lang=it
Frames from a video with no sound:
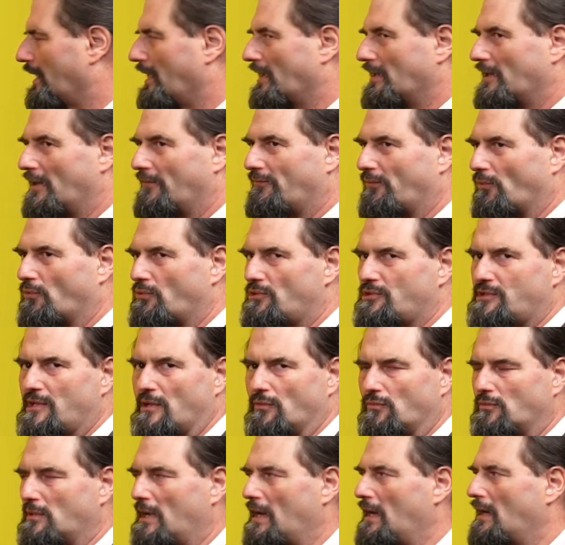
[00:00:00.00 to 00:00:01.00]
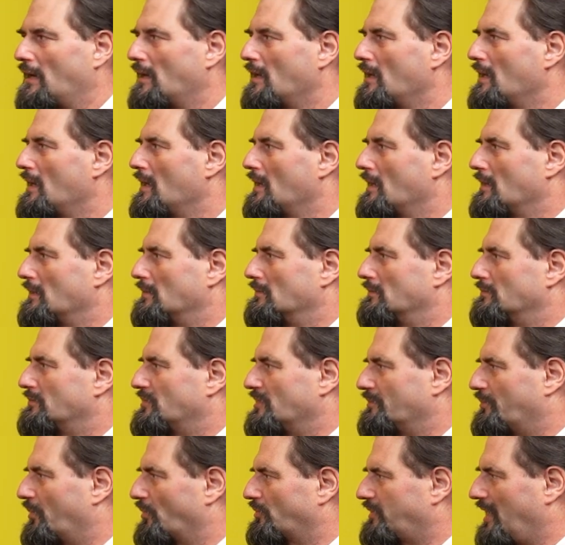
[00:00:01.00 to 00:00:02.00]
ed è forse una,
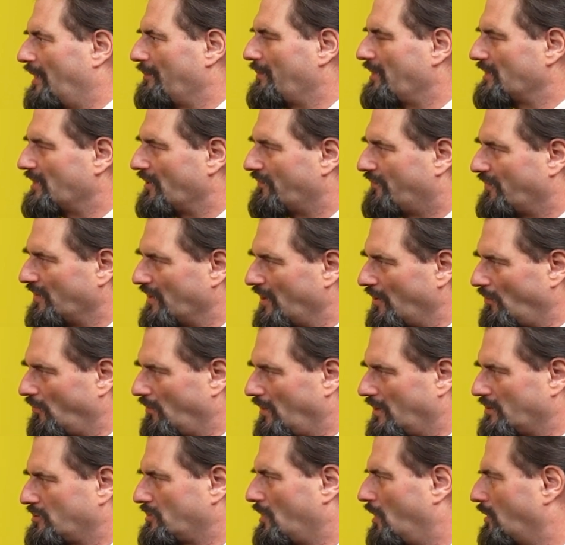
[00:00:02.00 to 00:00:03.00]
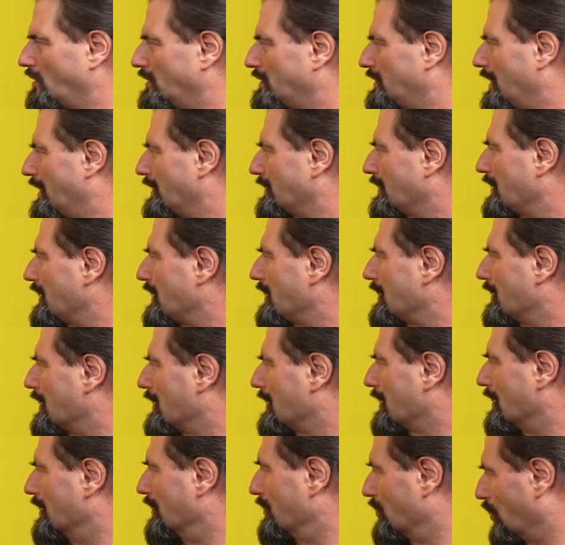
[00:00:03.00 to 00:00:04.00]
si potrebbe definire una sorta
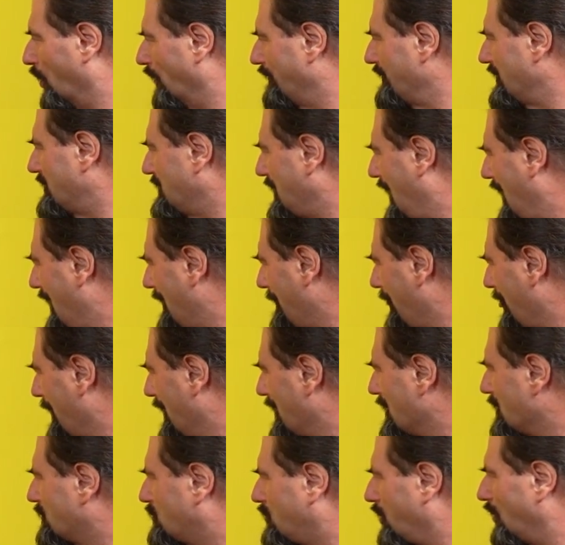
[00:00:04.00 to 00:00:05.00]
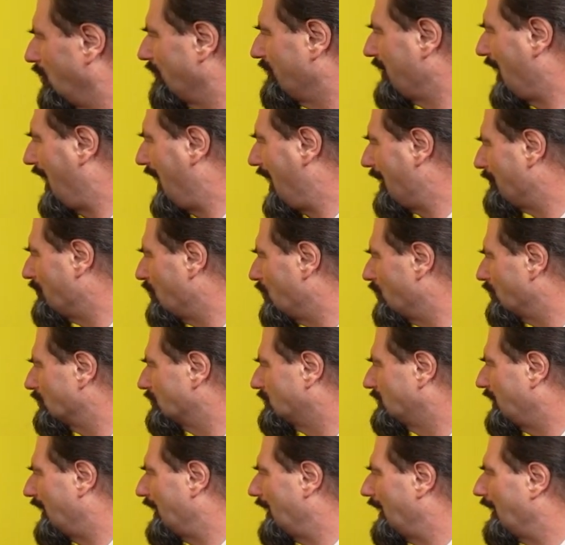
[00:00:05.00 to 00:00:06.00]
di novità,
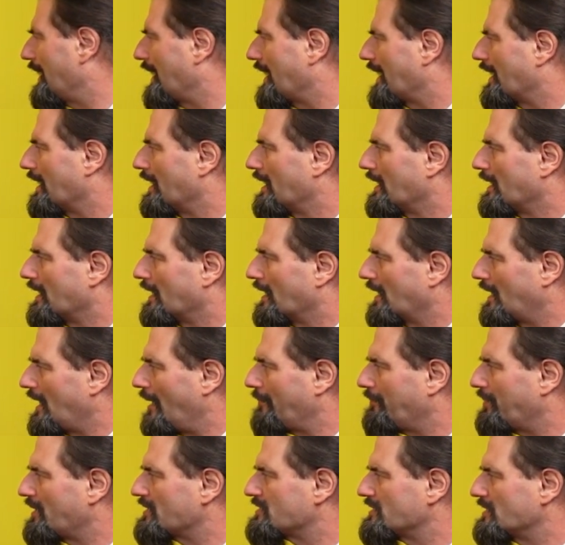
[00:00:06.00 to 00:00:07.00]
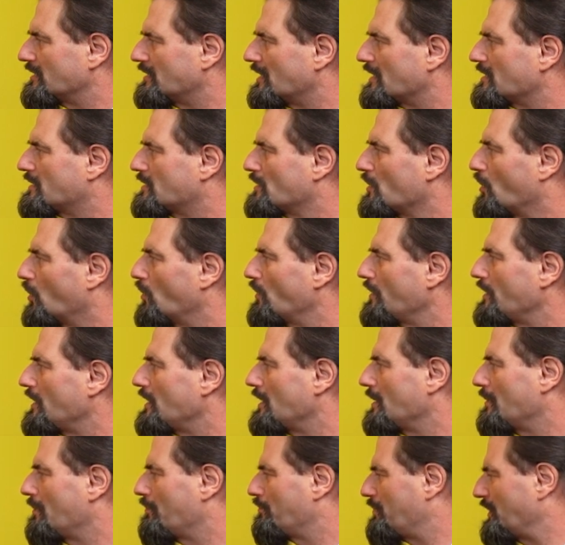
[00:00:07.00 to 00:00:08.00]
troviamo delle
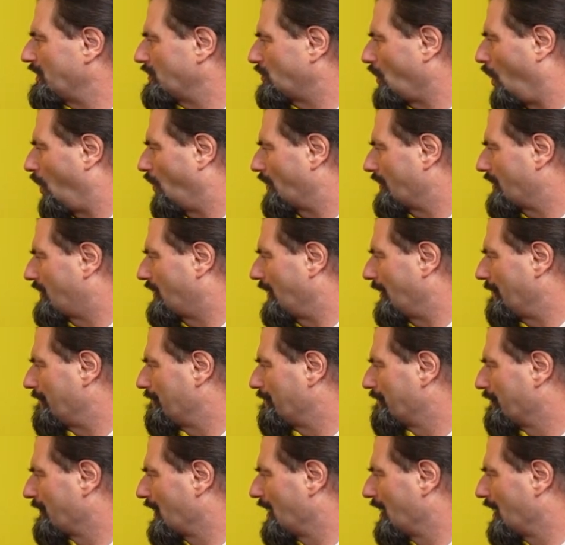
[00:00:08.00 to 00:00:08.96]
rappresentazioni pittoriche.